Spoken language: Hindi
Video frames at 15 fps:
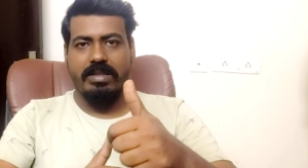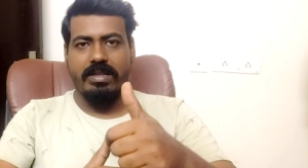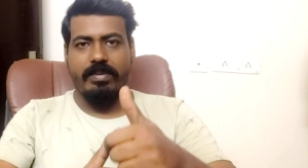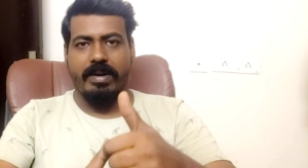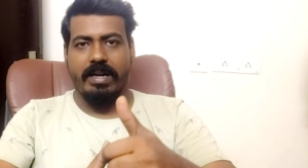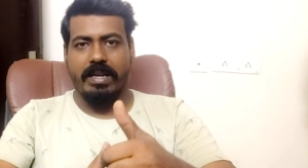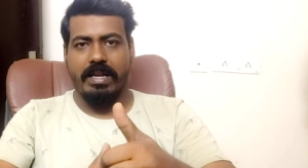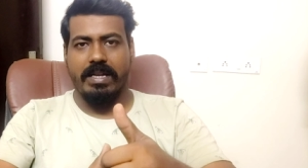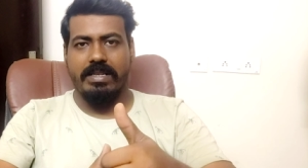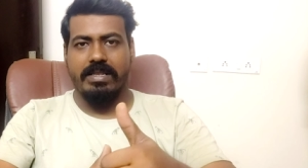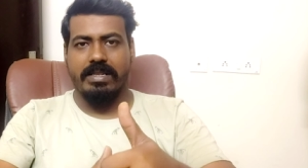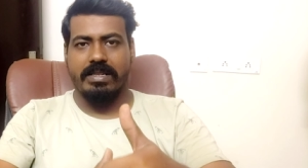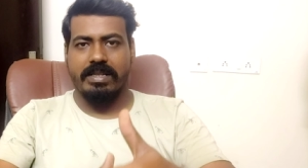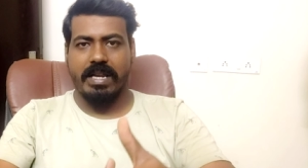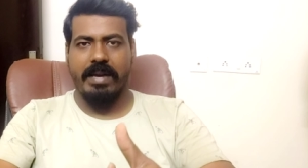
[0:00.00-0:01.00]
दबाना है
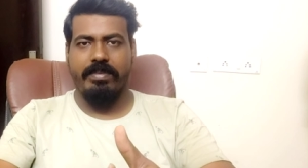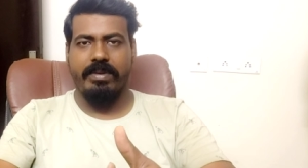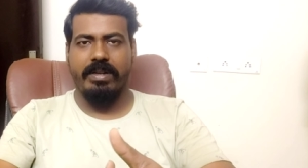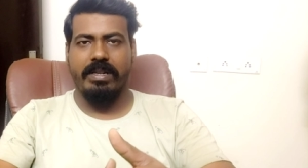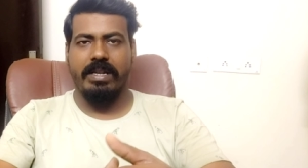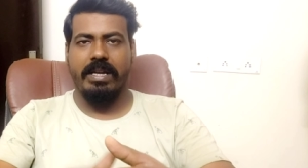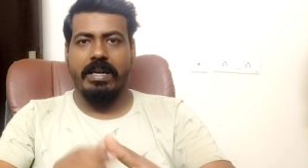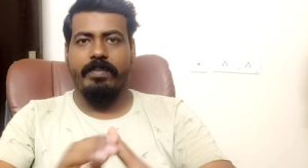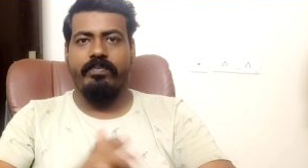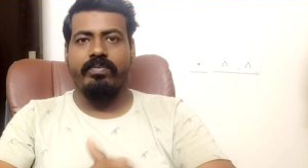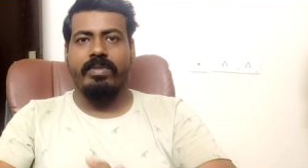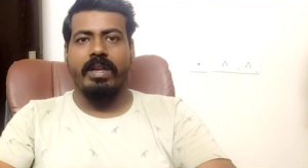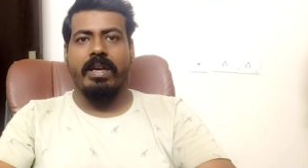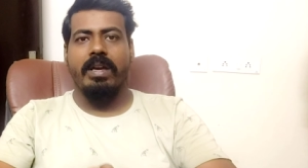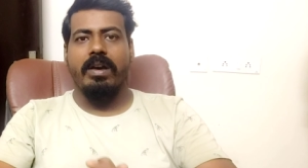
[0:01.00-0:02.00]
सब्सक्राइब करना है
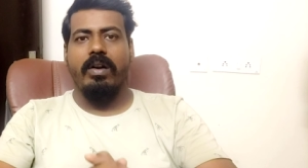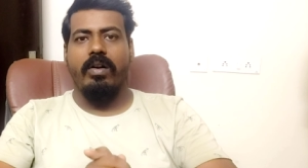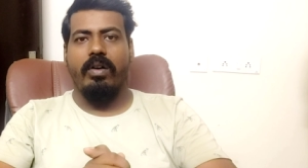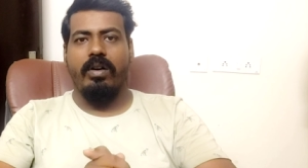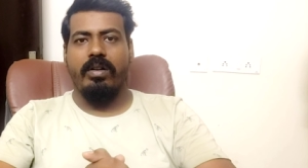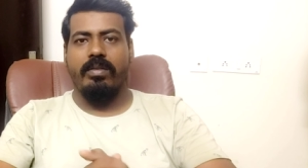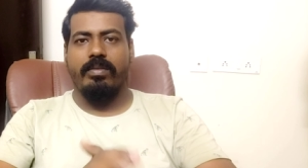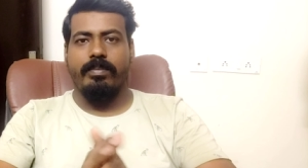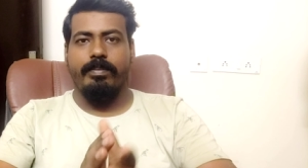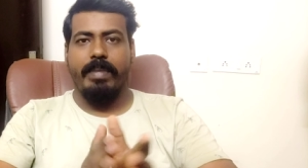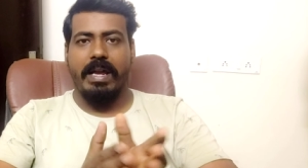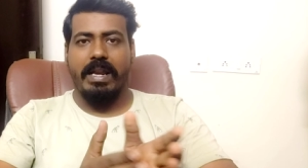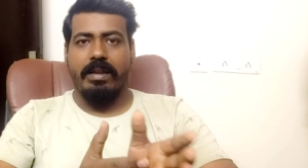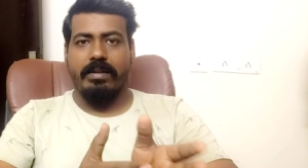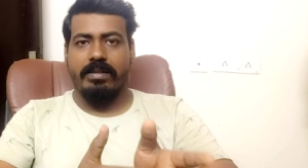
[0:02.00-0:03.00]
और
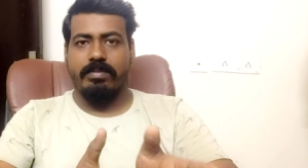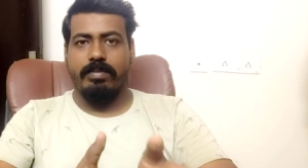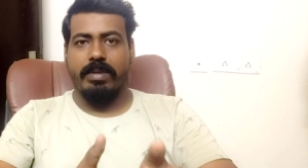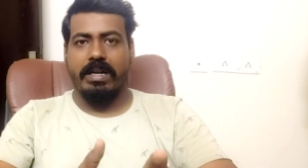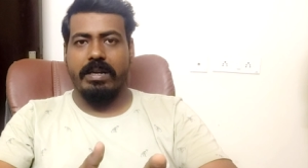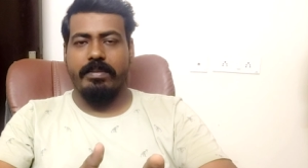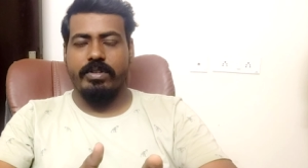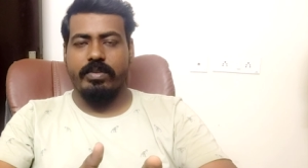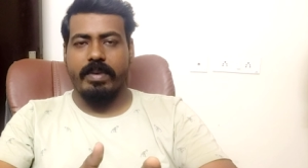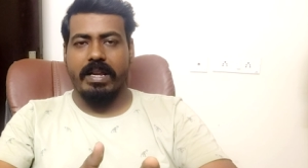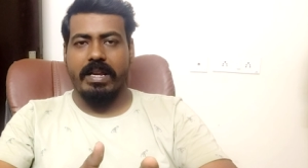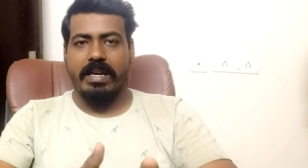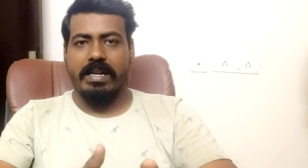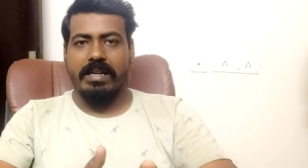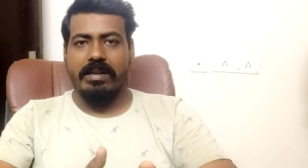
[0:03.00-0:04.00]
बेल बगल में जो बेल
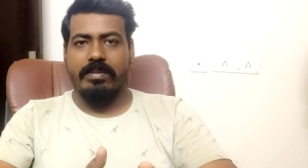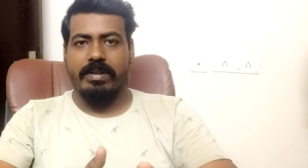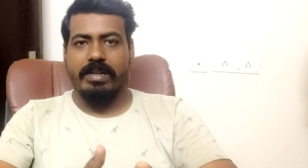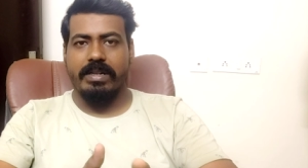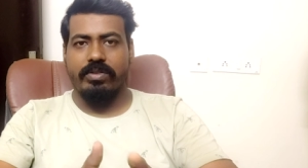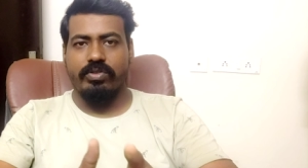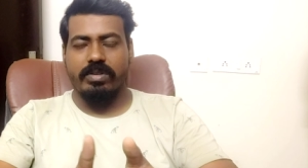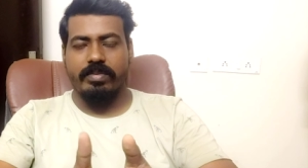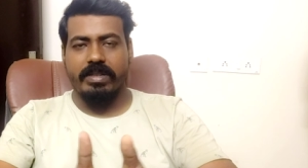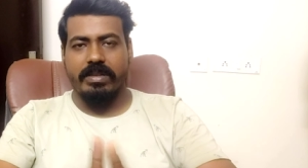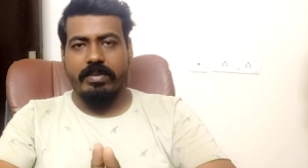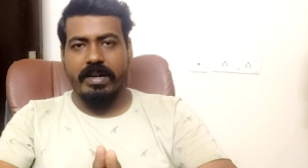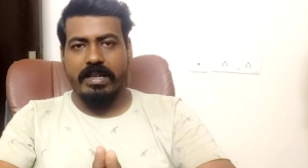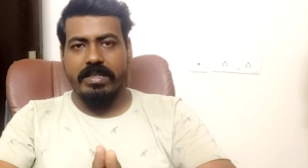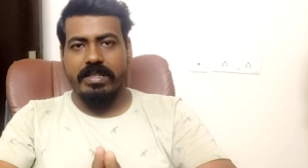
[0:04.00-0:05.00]
आइकन का बटन है उसे भी
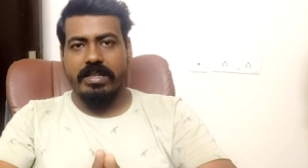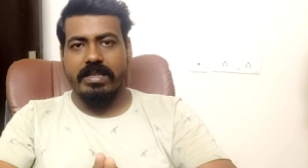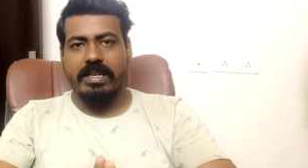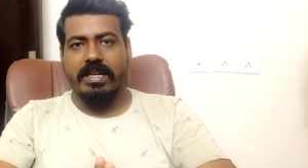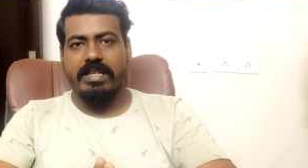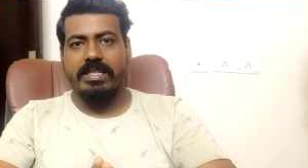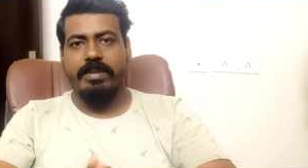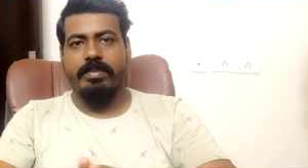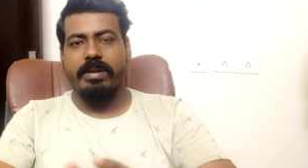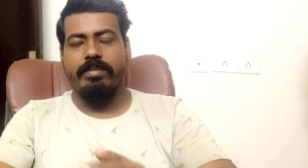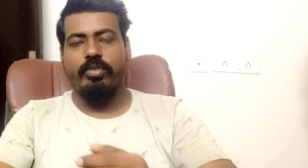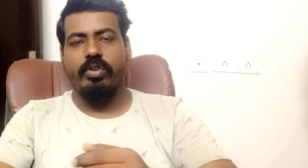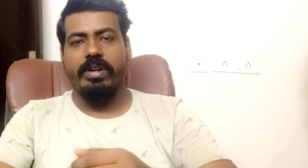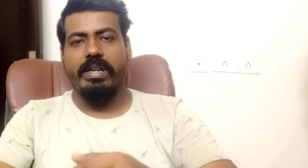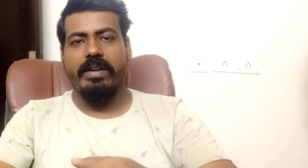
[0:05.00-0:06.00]
दबा दीजिएगा ताकि जब भी हम
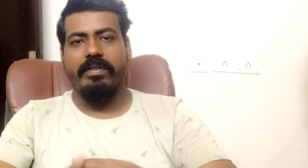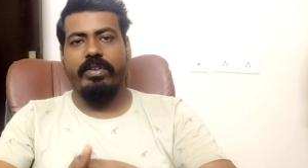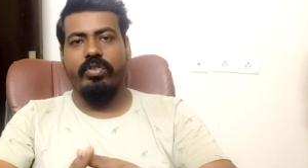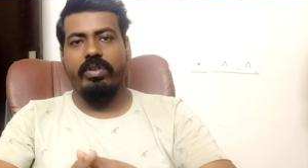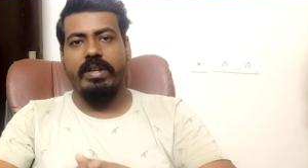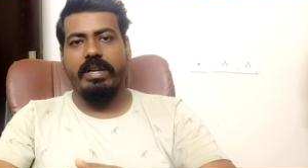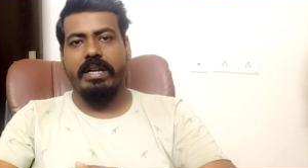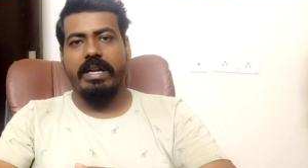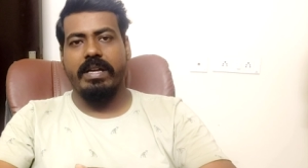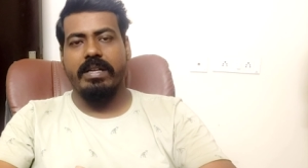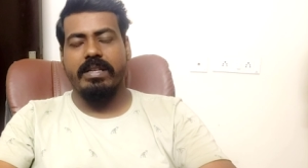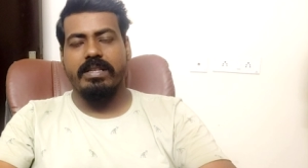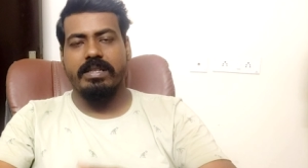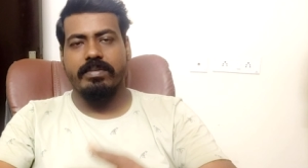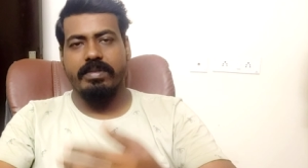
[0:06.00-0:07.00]
कोई नया वीडियो ले गए
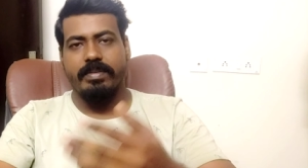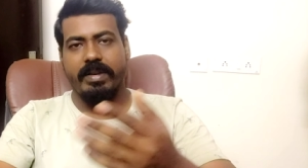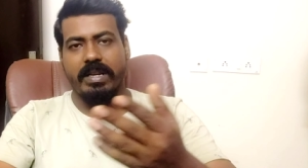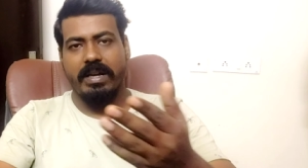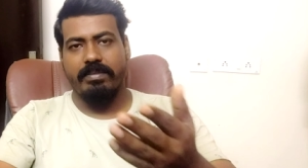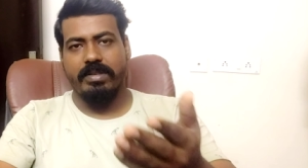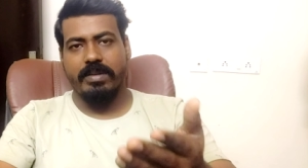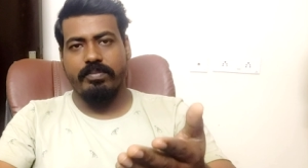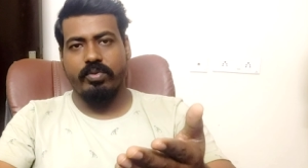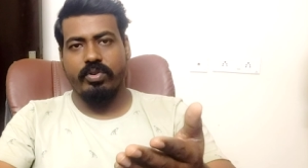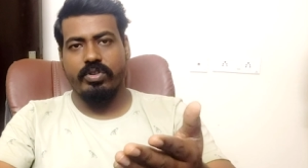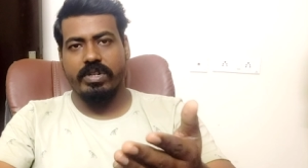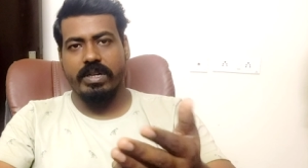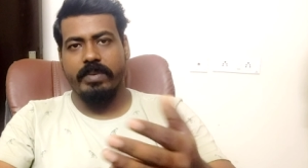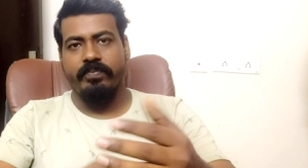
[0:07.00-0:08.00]
सबसे पहले आप तक
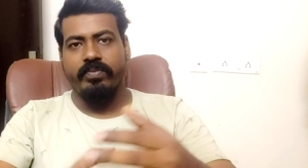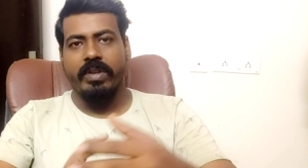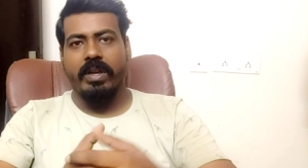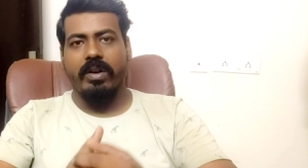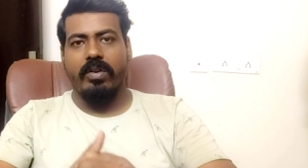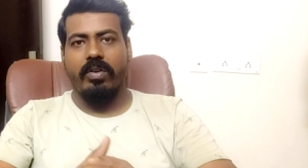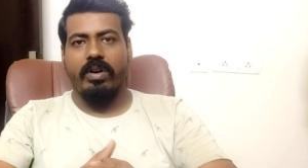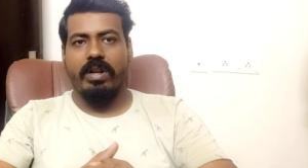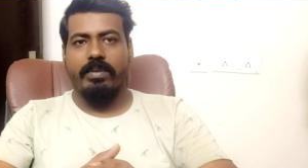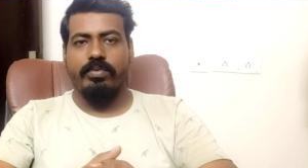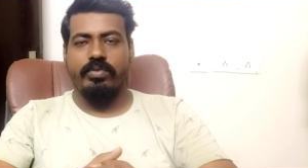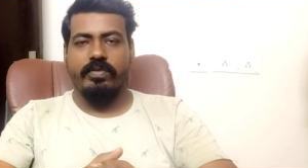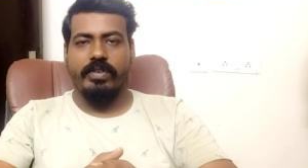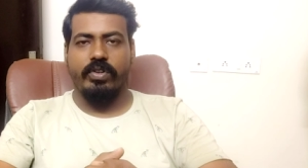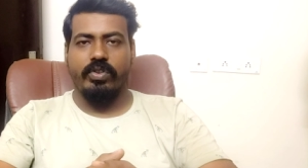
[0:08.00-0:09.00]
पहुंचे और आप
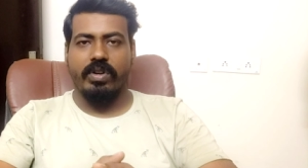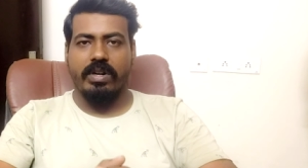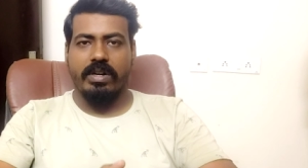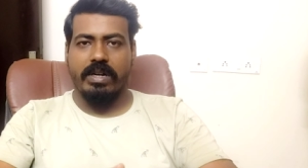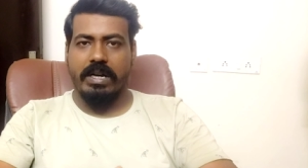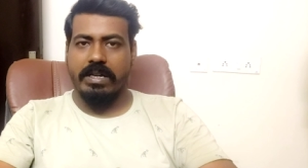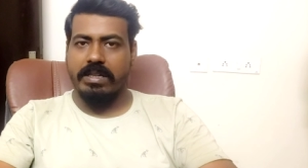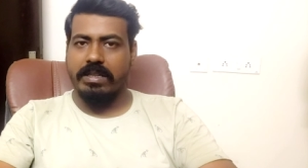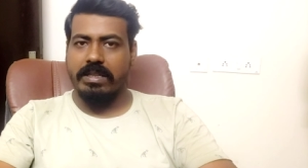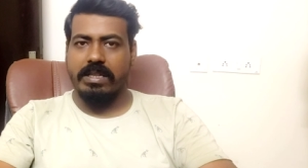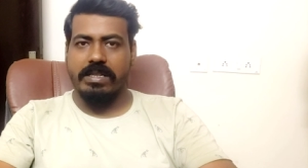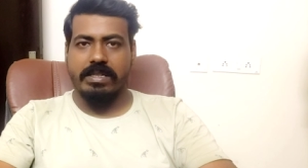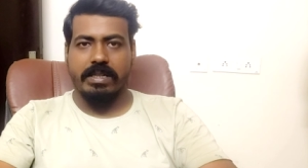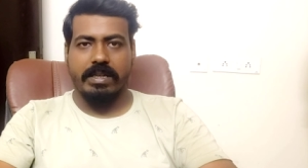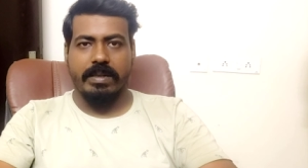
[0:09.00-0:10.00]
उस वीडियो का आनंद ले
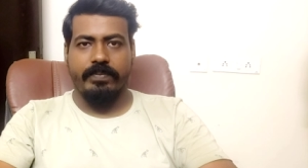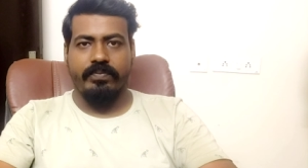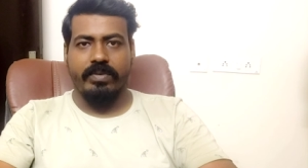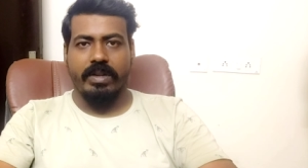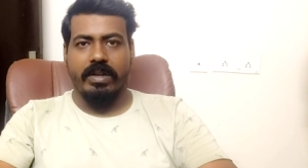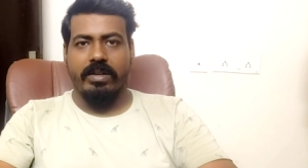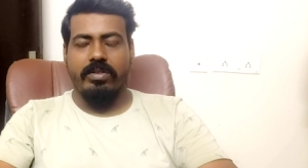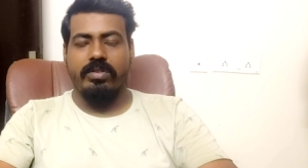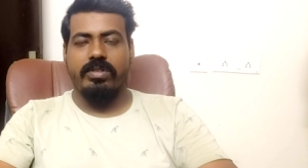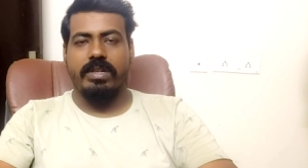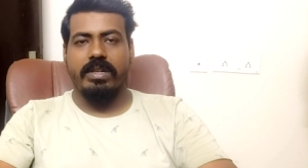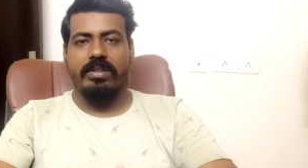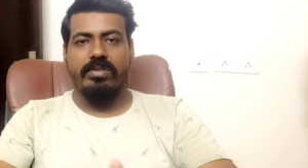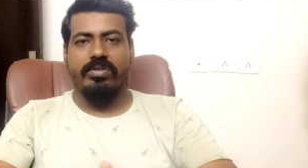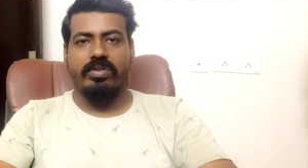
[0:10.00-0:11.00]
सके तो
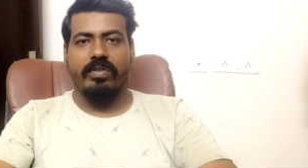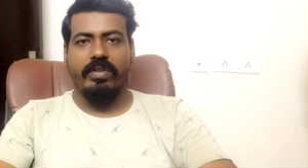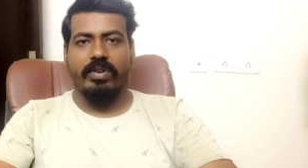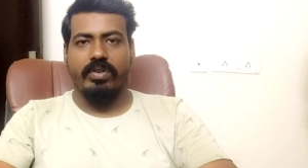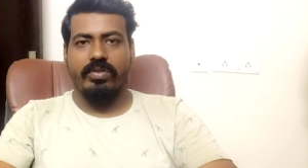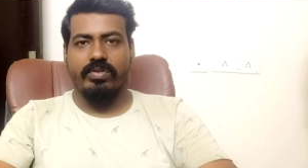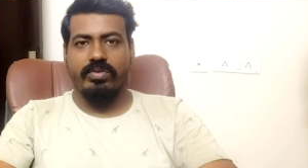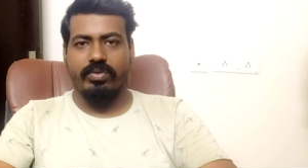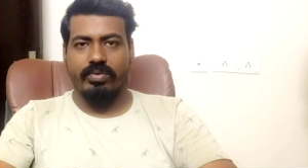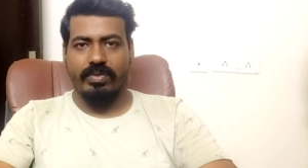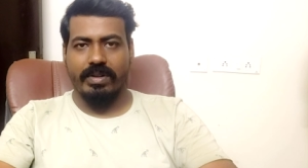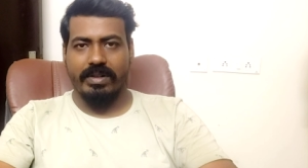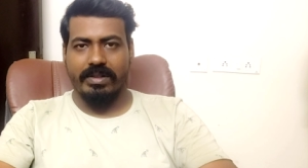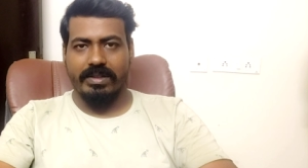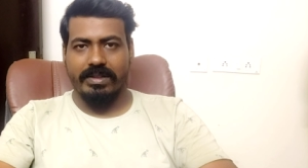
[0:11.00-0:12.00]
चलिए दोस्तों वीडियो को शुरू
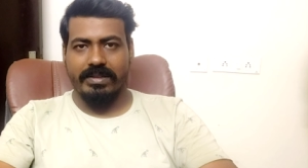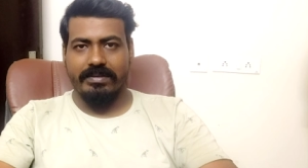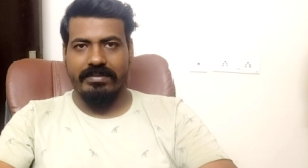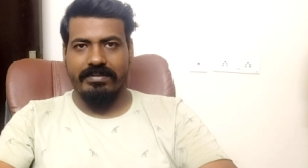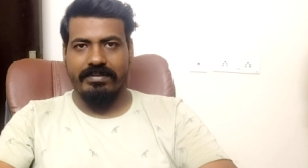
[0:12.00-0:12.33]
करते हैं